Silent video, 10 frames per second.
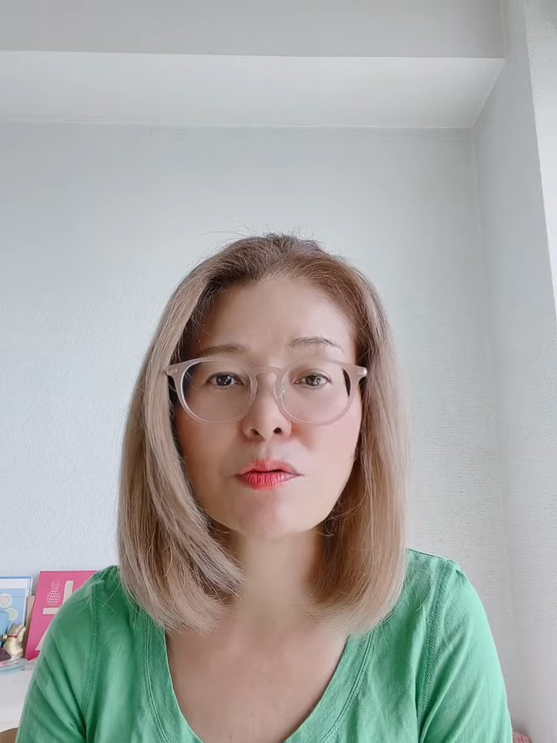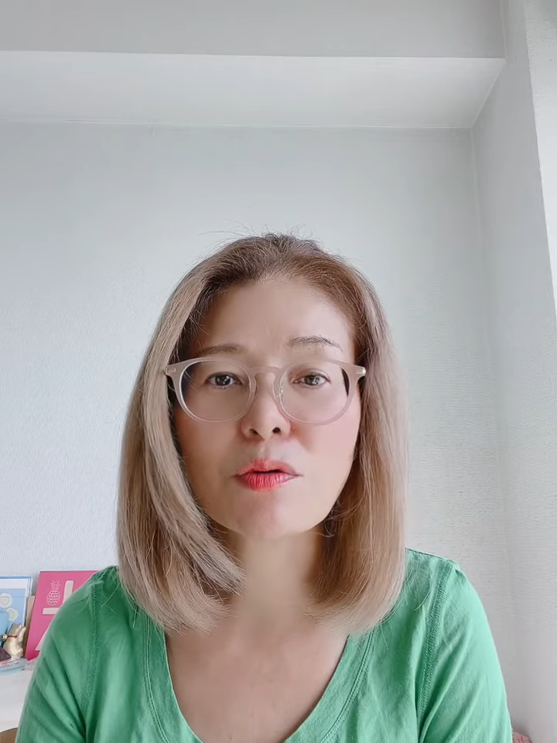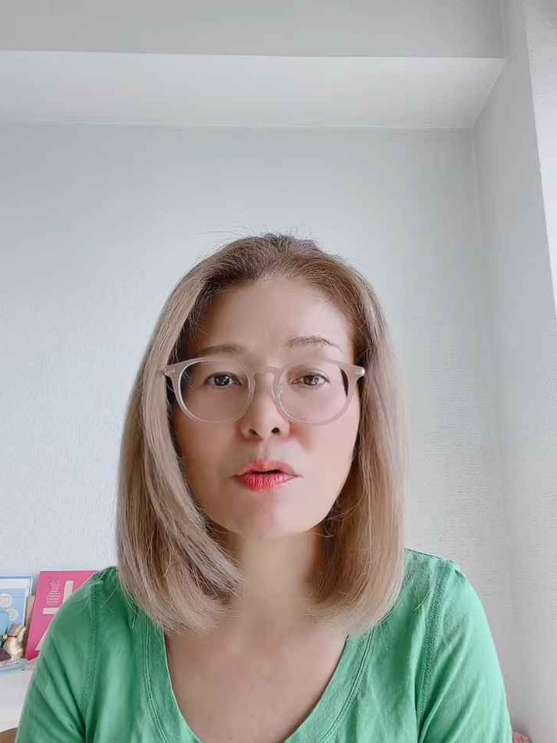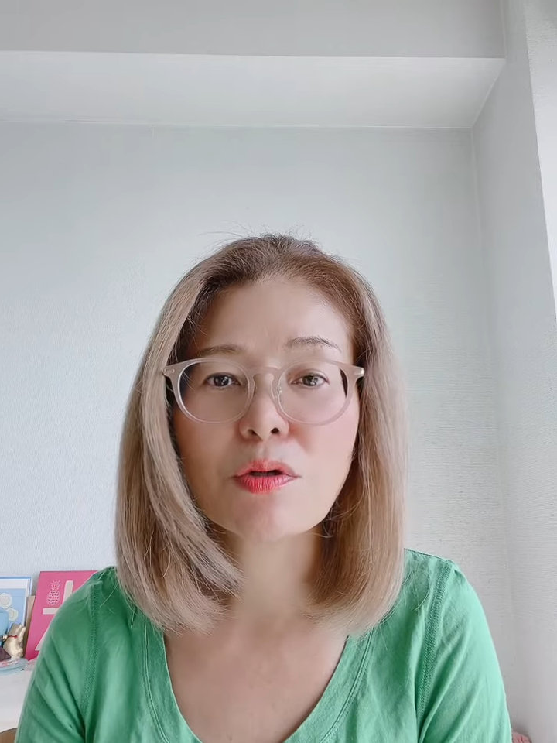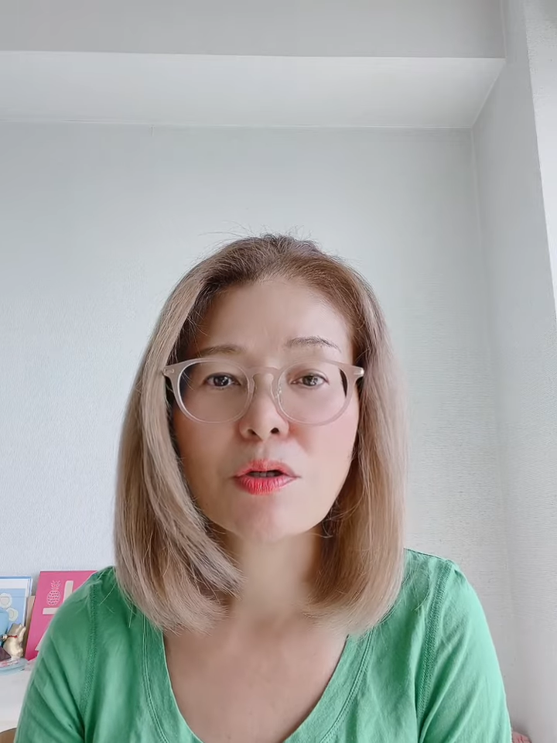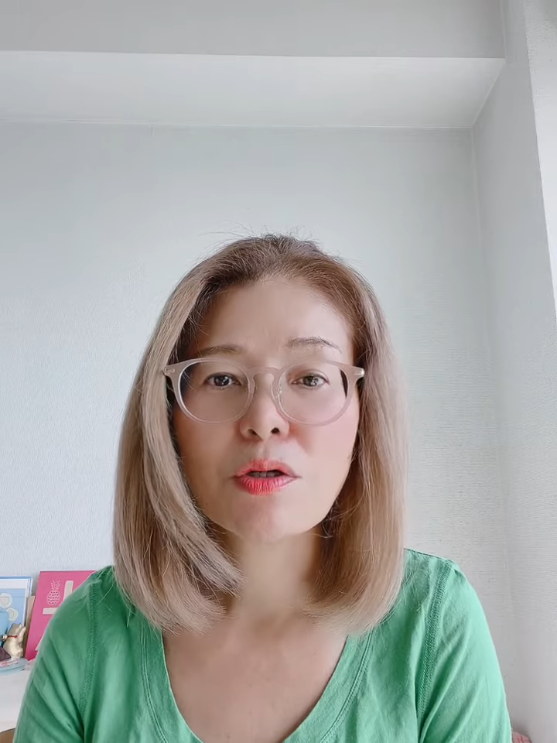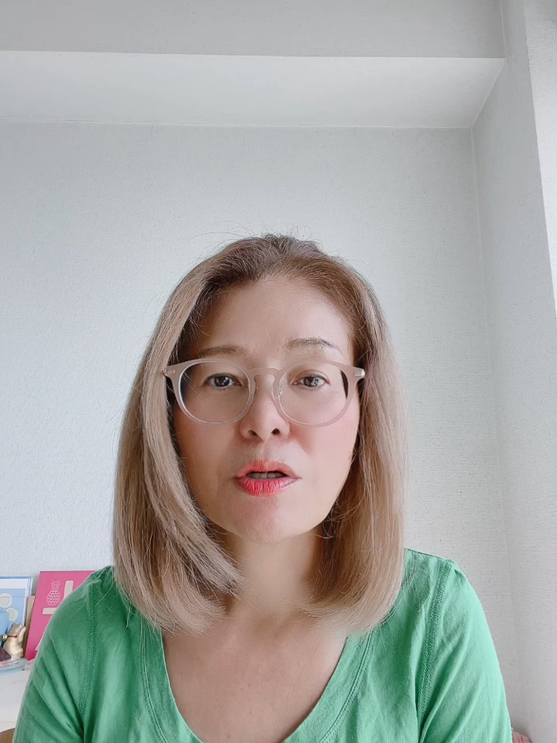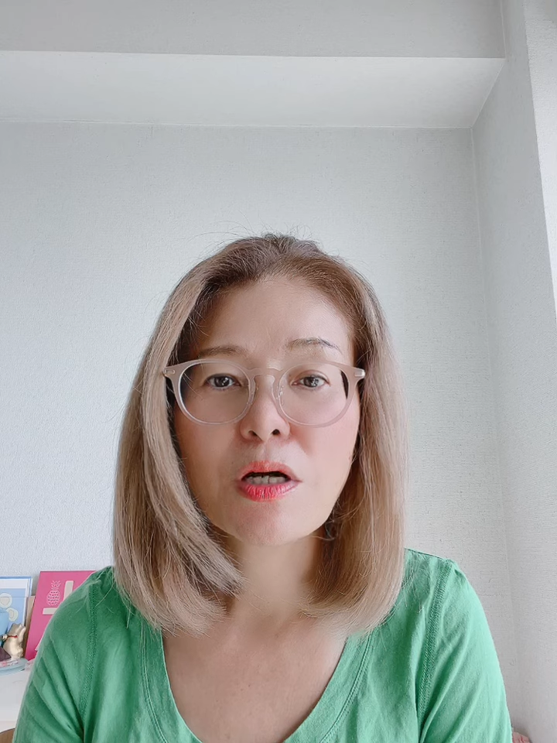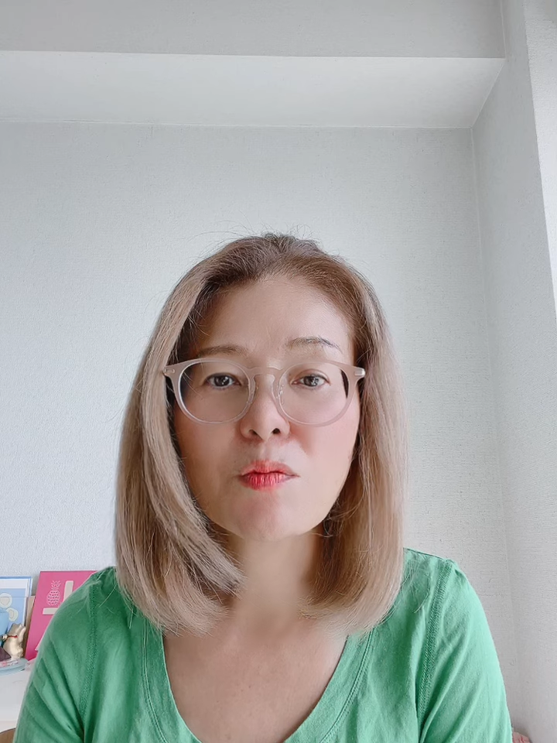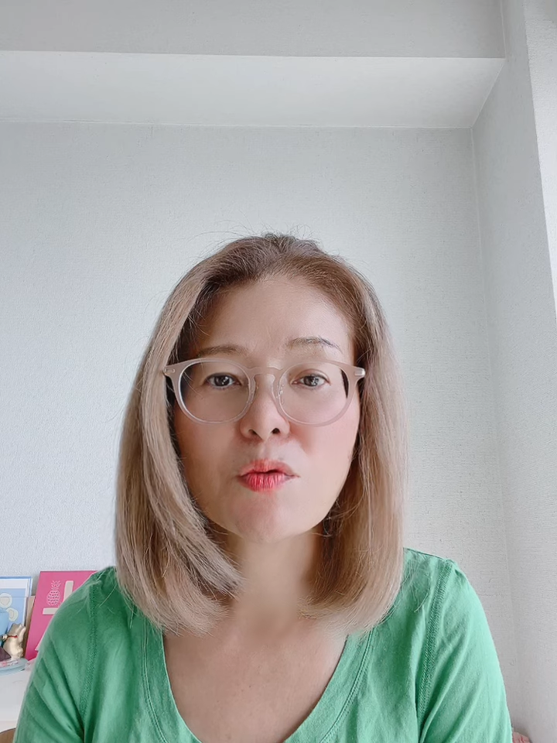ど
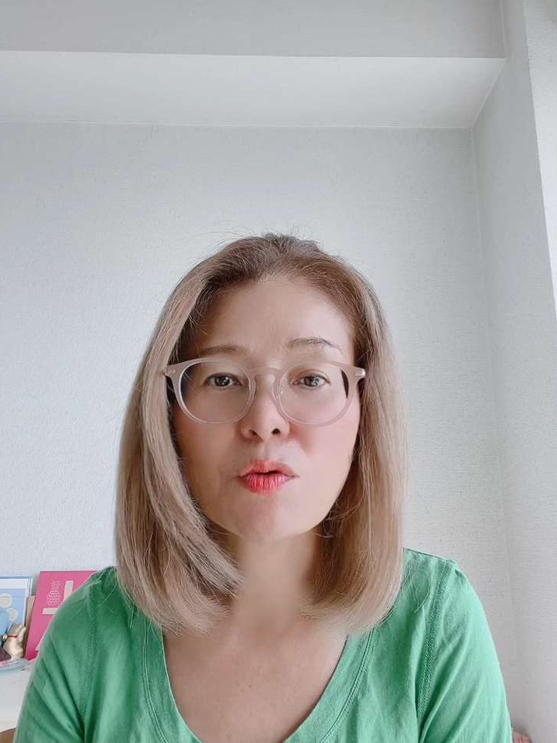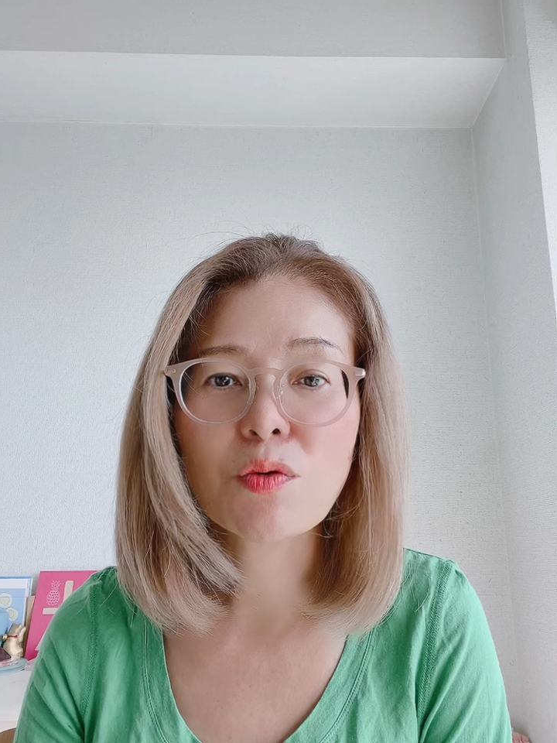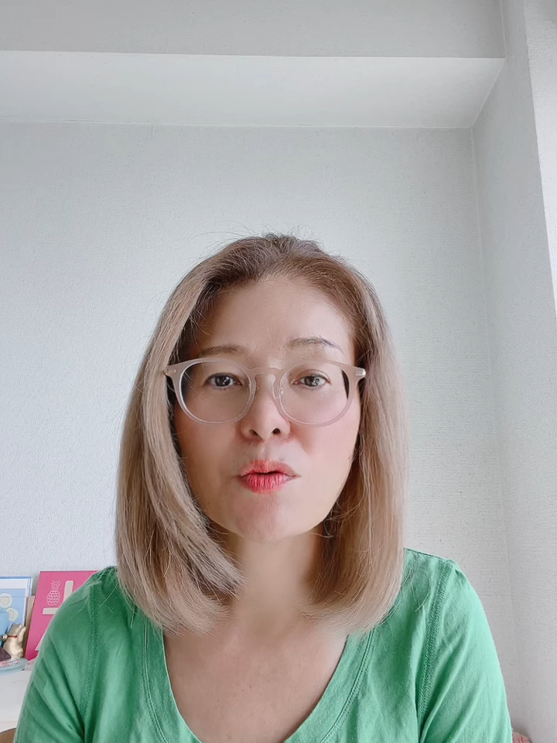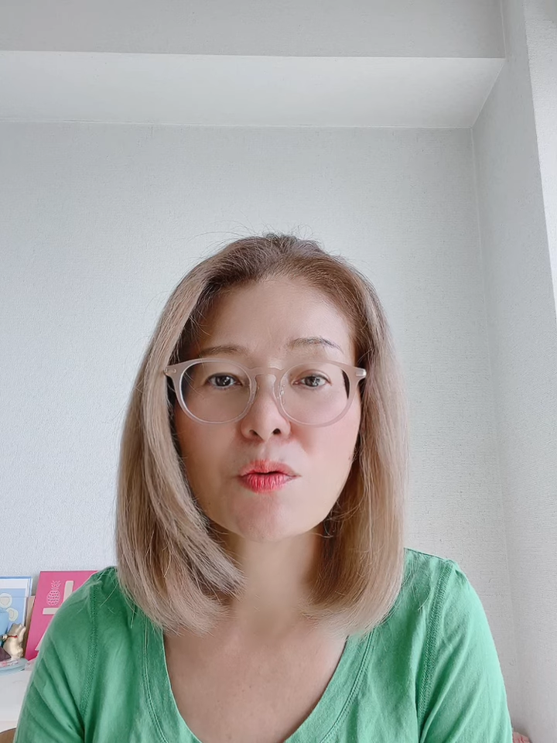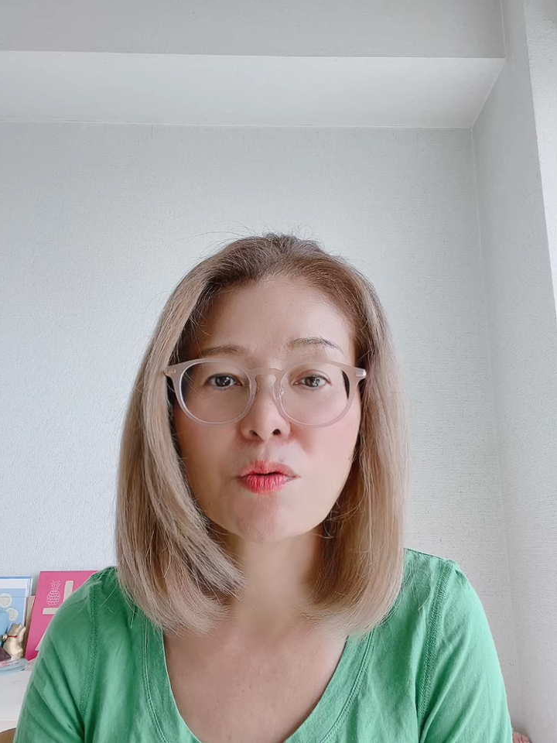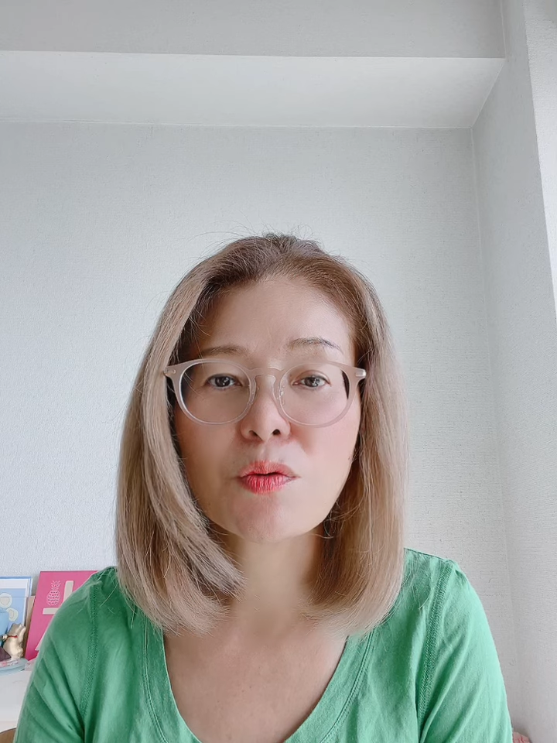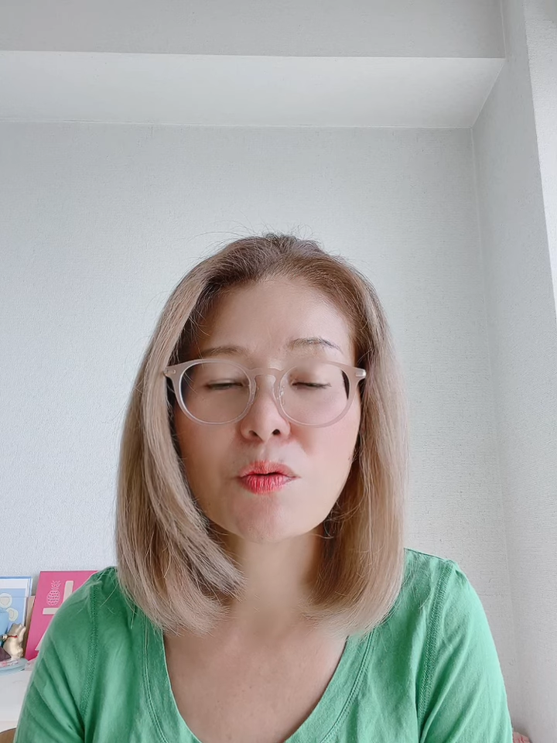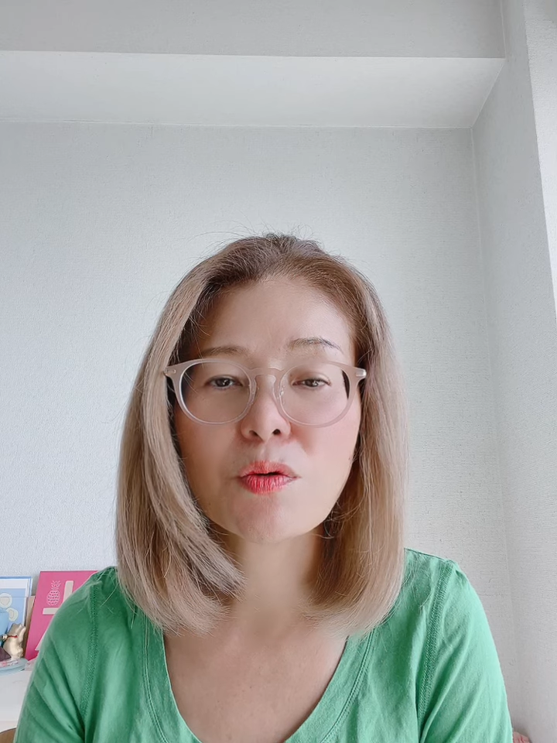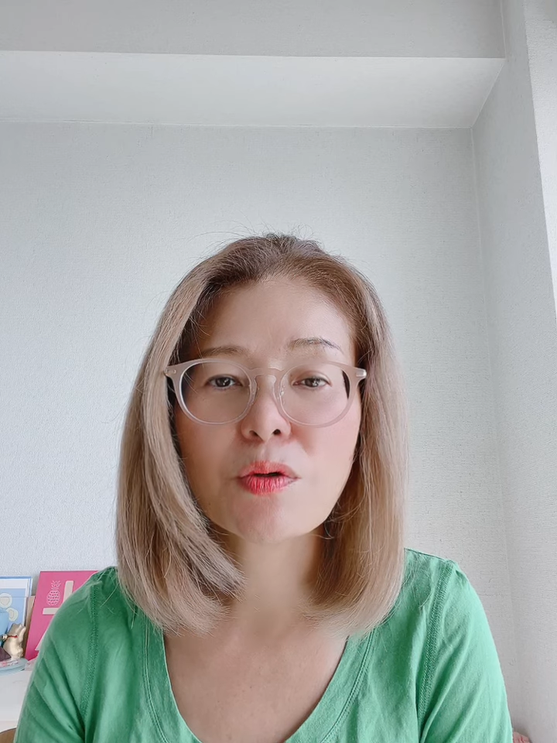噛むということを